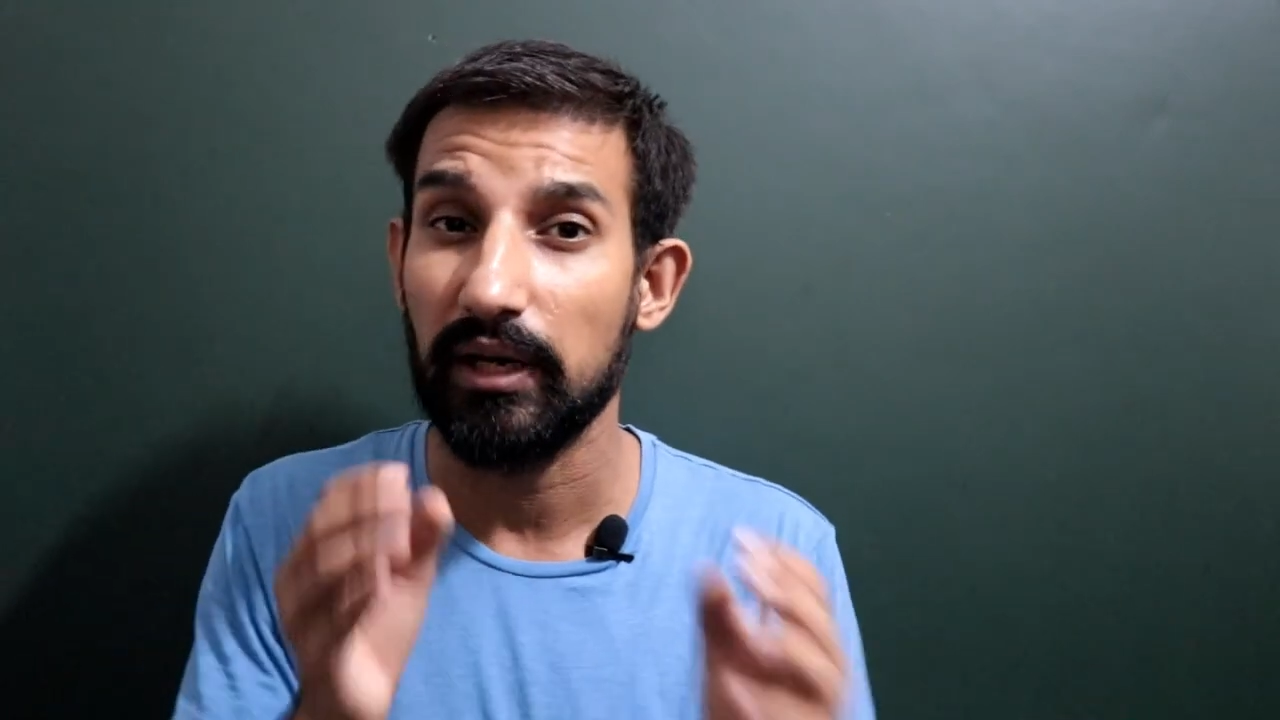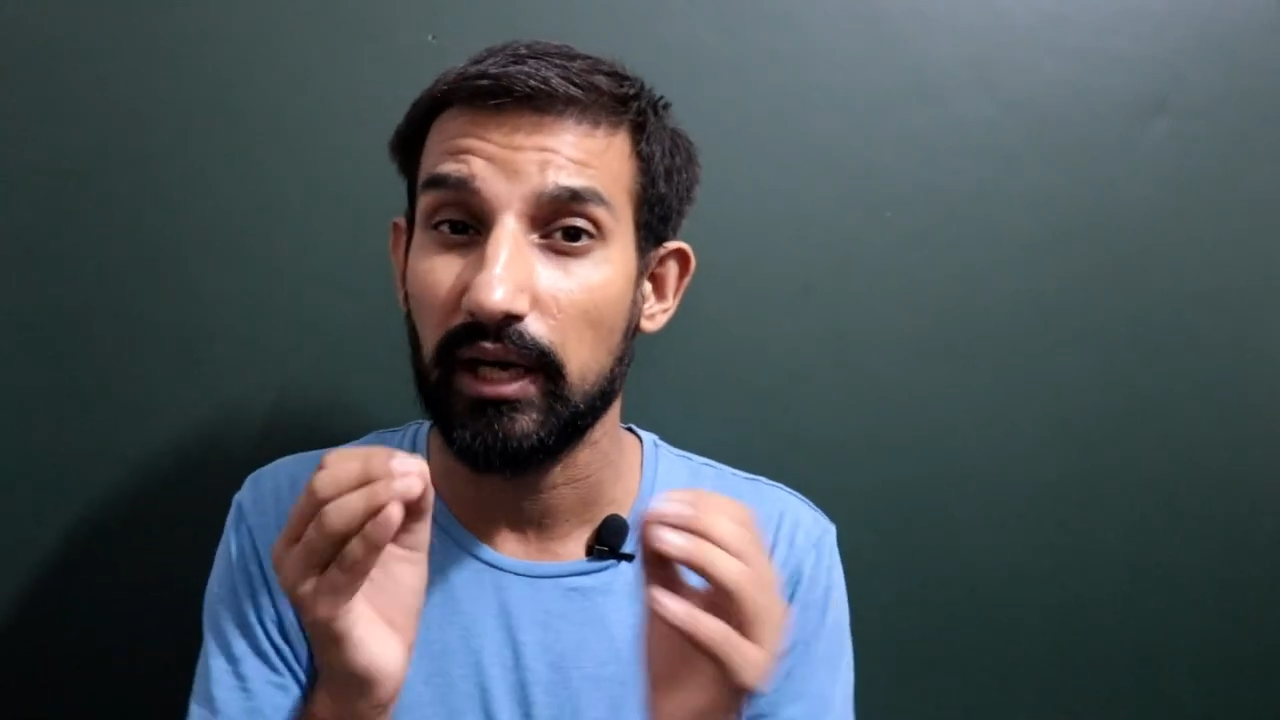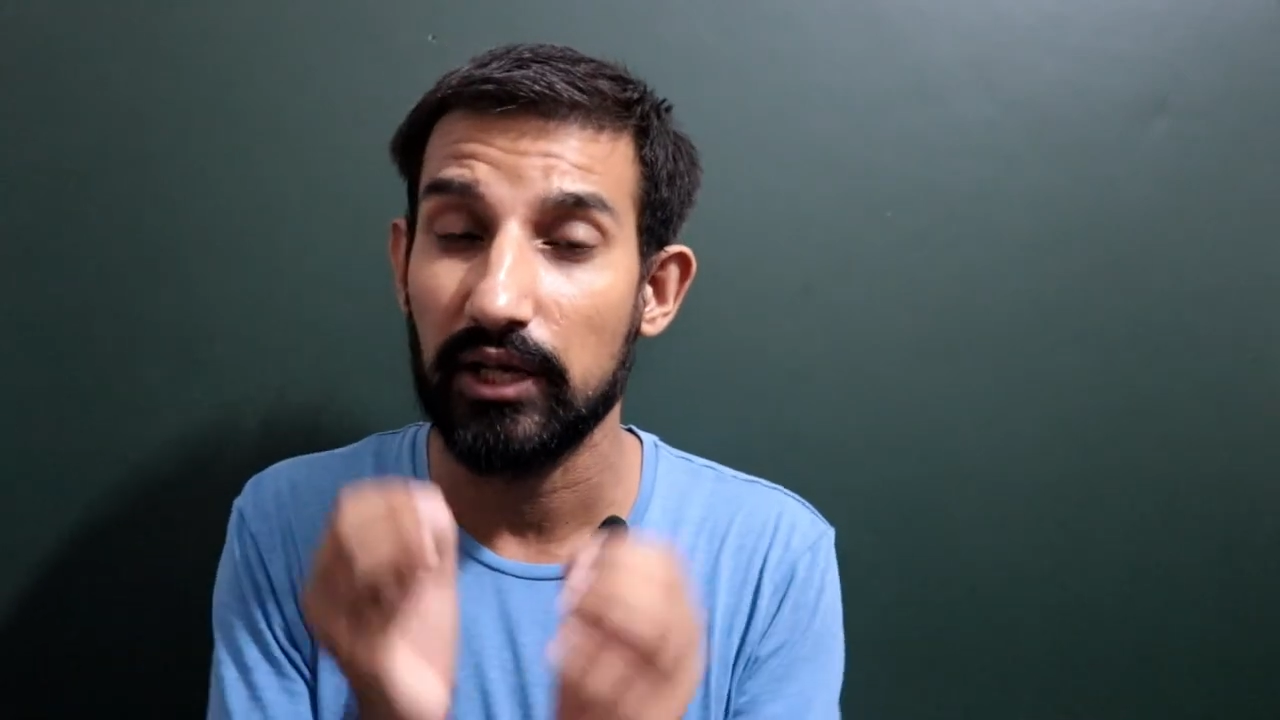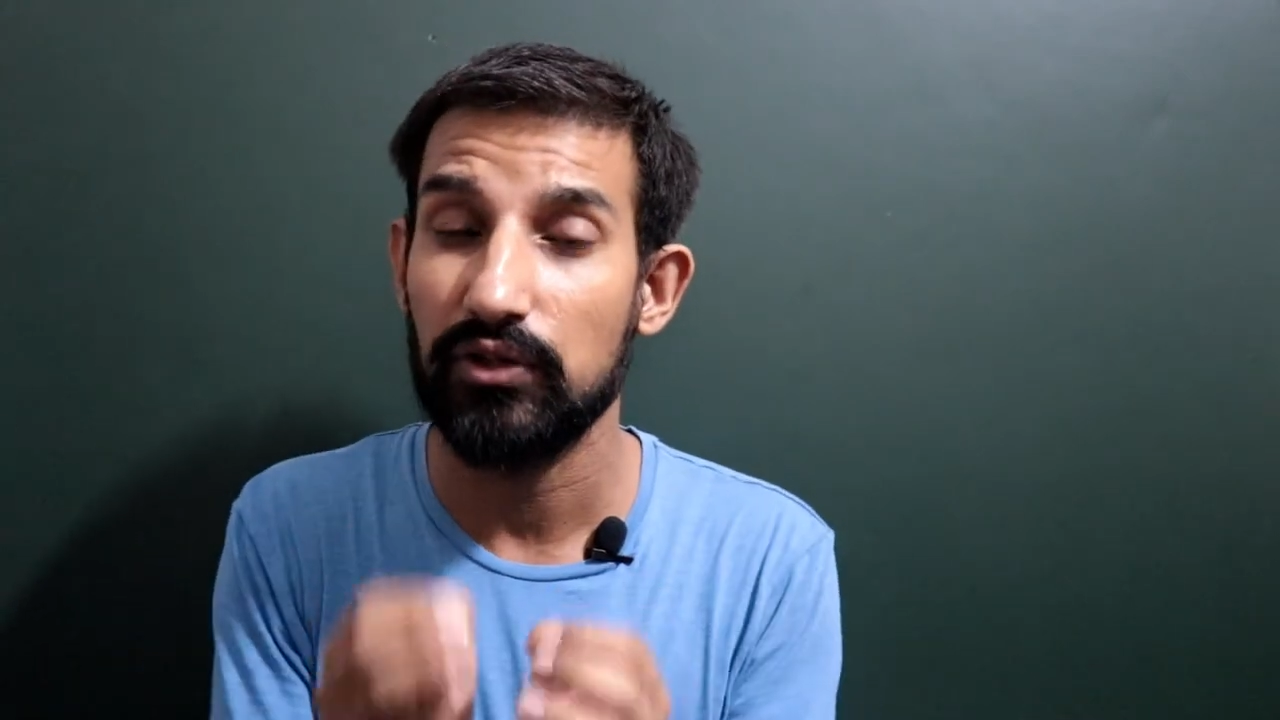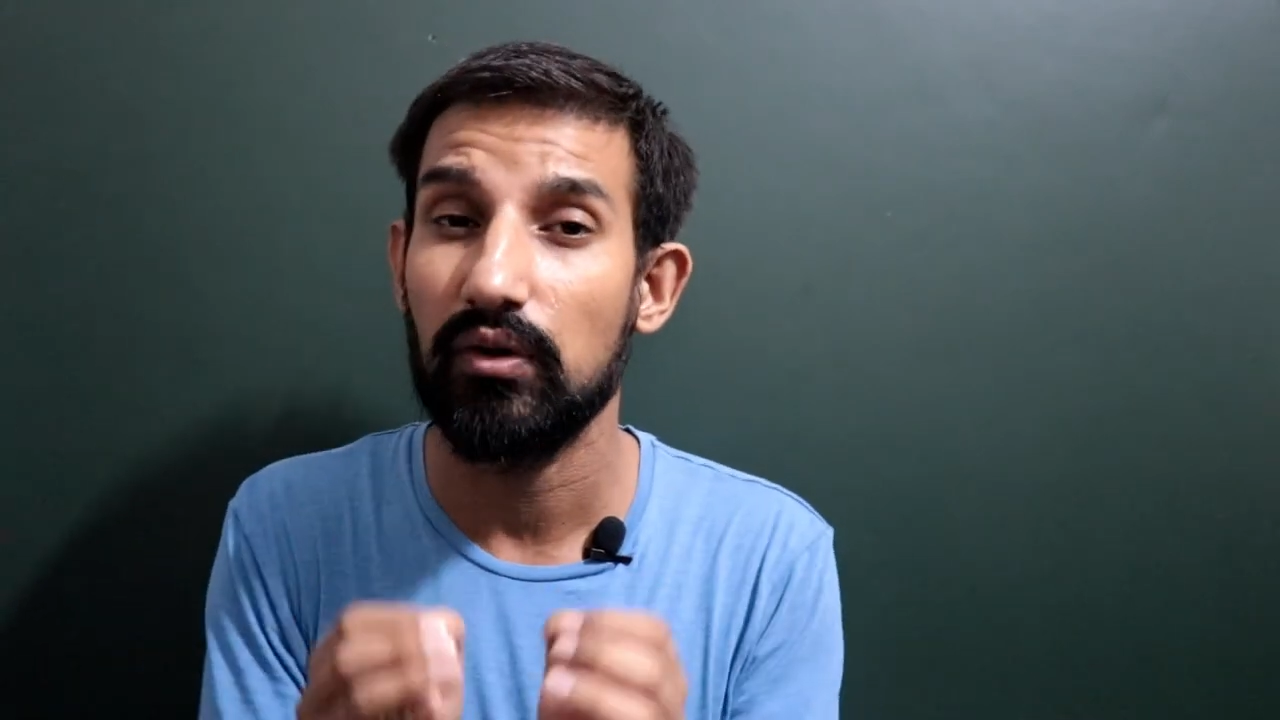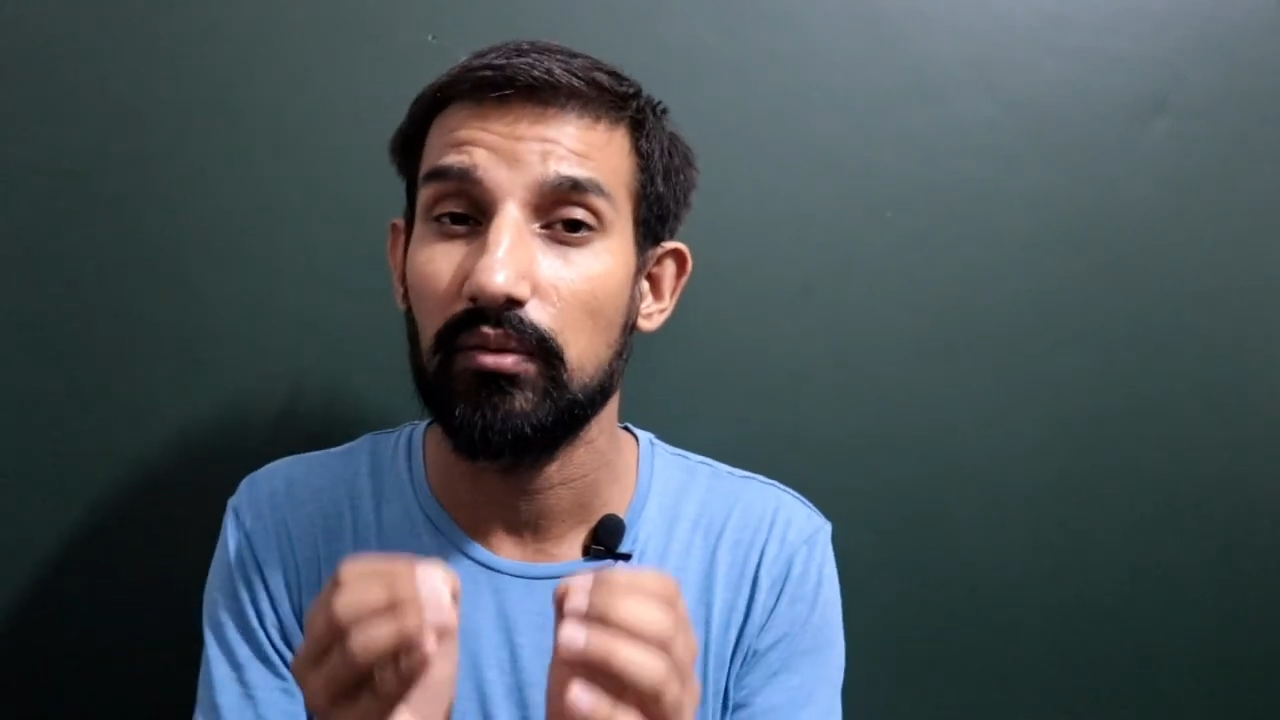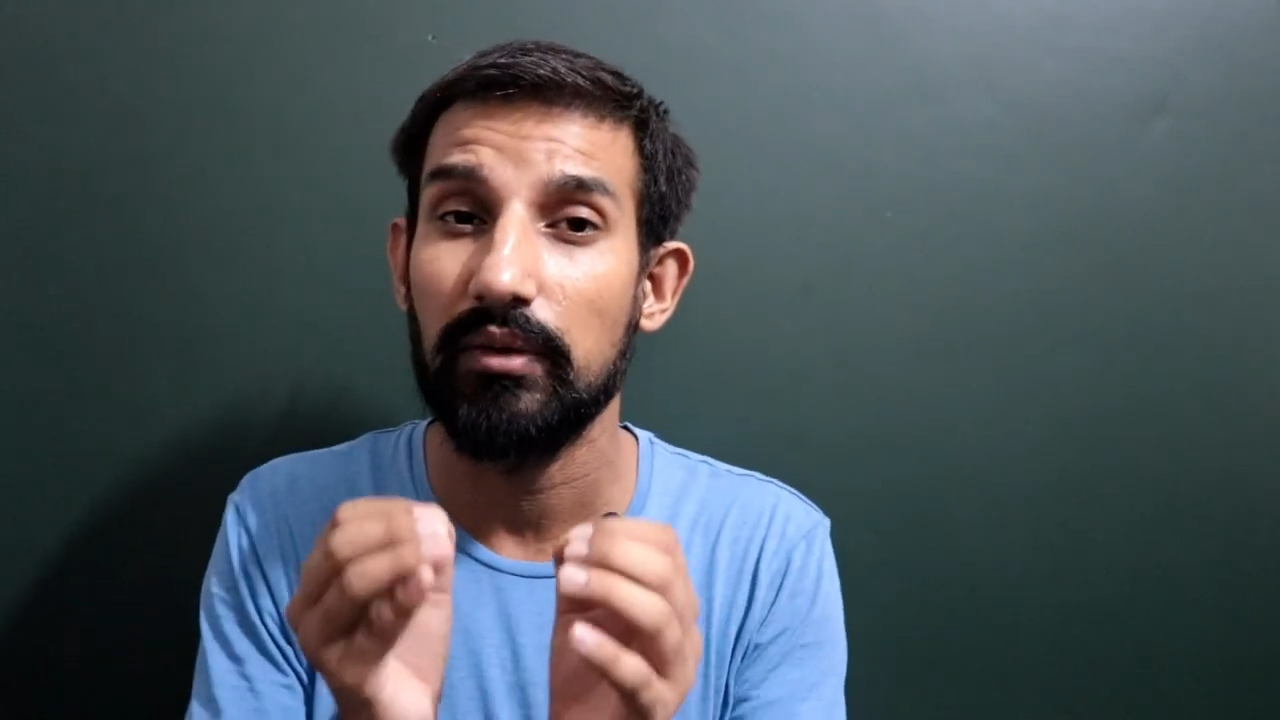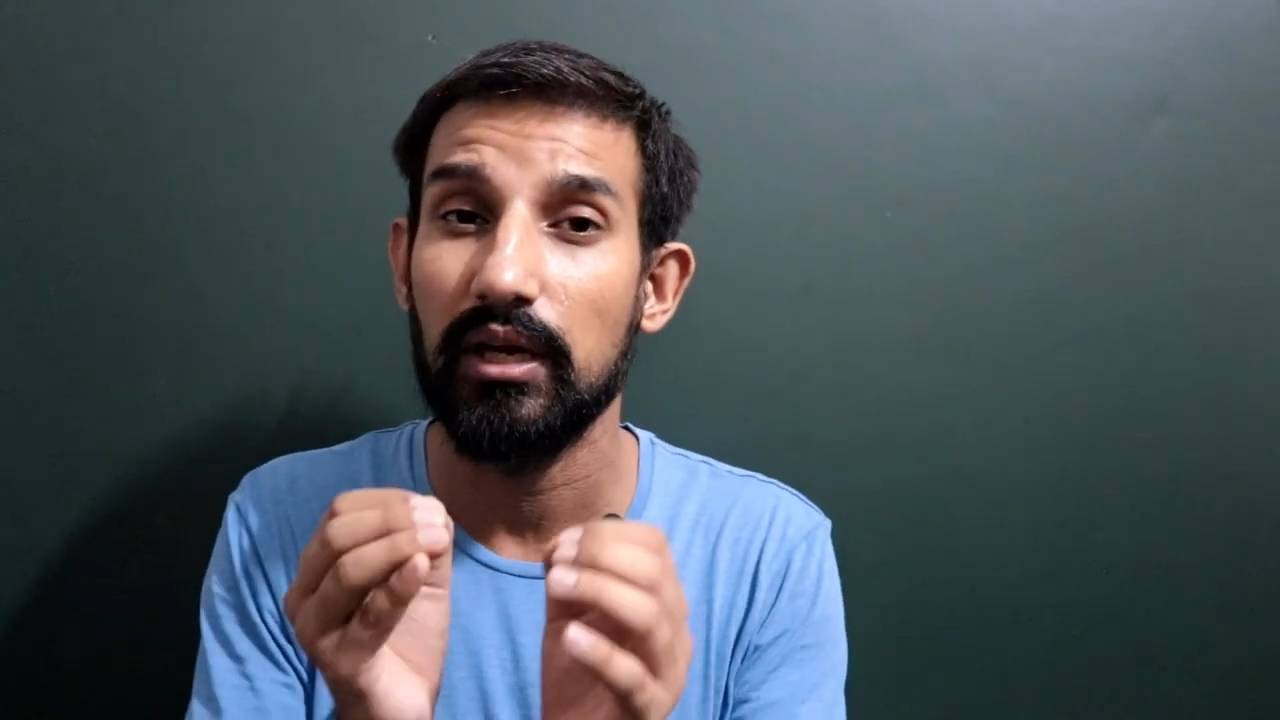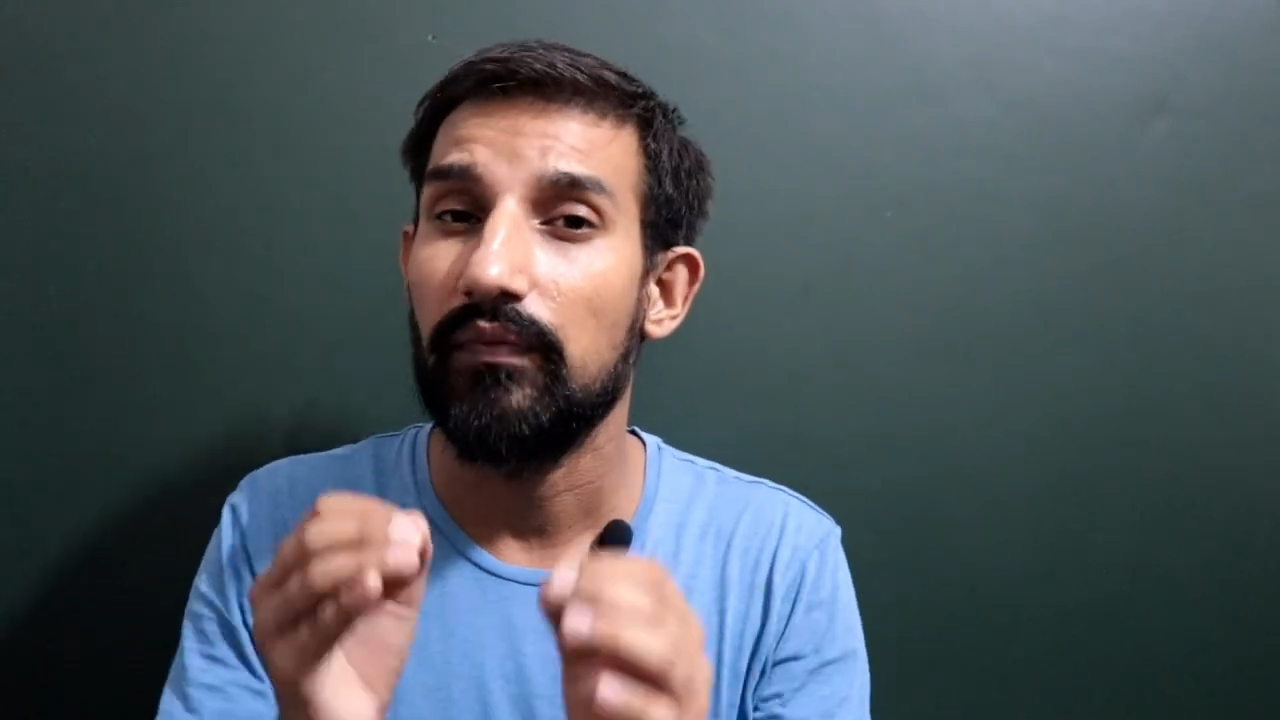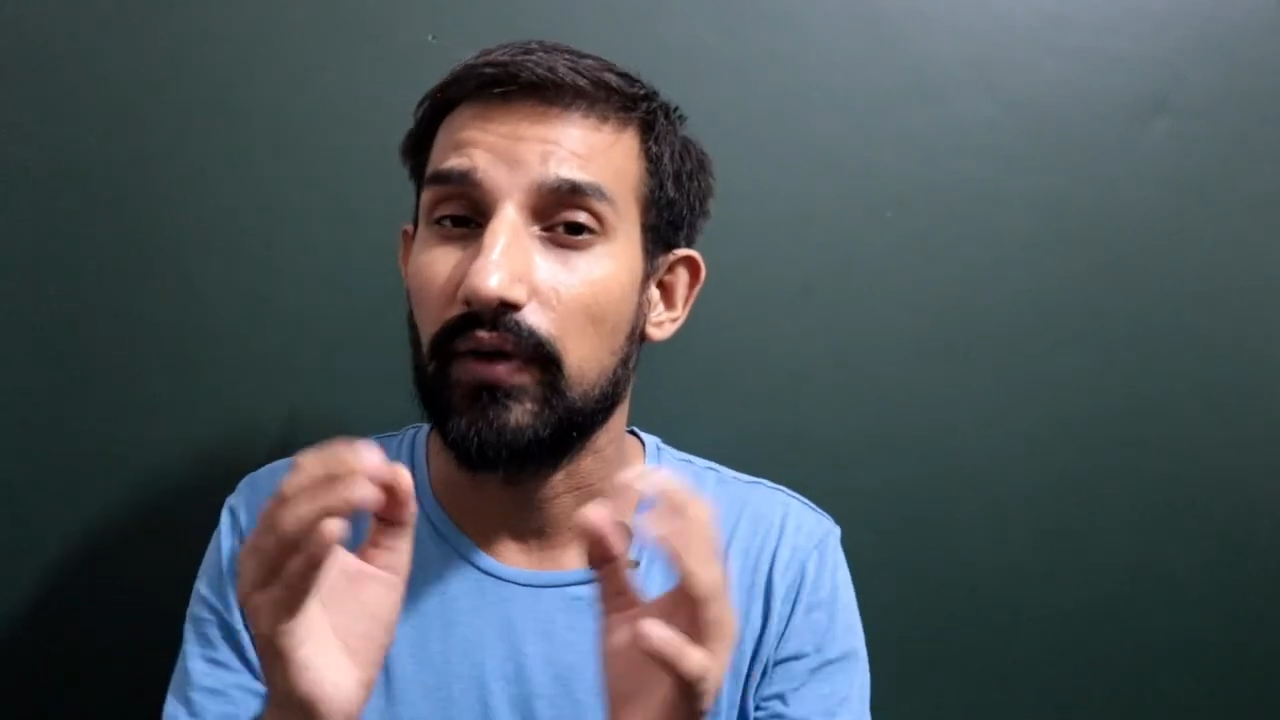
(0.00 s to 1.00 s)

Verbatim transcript: बट एक्चुअल में